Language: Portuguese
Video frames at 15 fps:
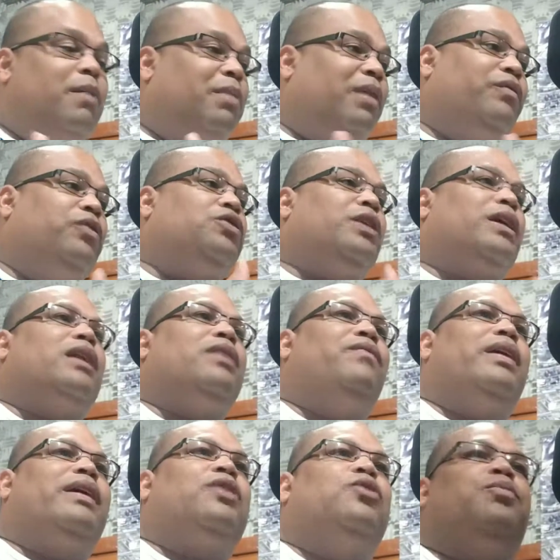para ver o dia que ele
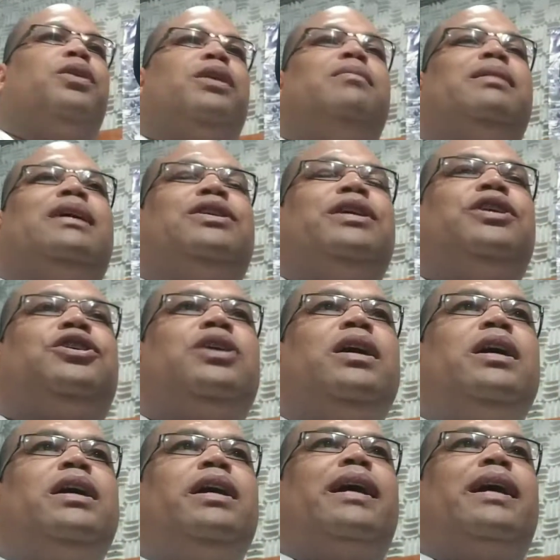vem aqui no programa da gente.